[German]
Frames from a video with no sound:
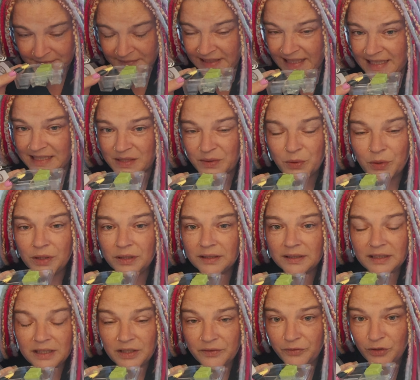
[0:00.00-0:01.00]
Da ist
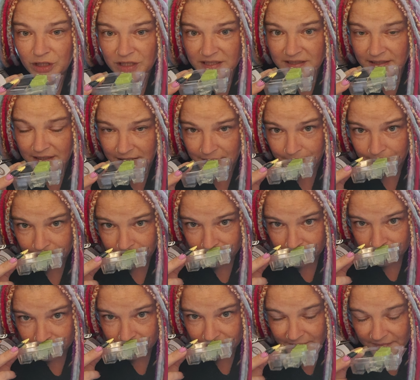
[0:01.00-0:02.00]
irgendein Gewürz drin.
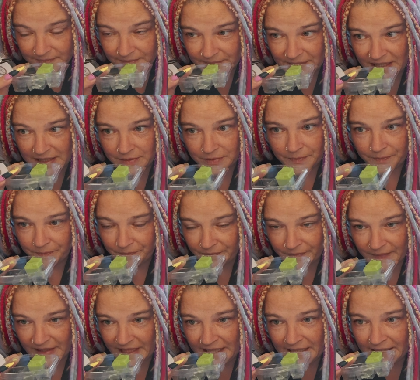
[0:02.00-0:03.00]
Also,
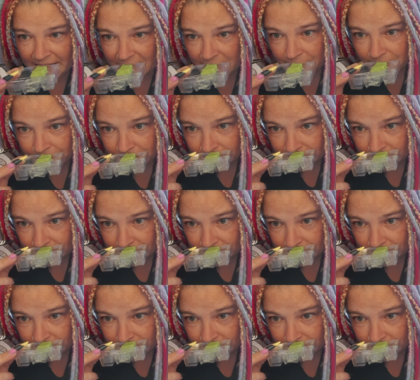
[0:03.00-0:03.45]
ehrlich,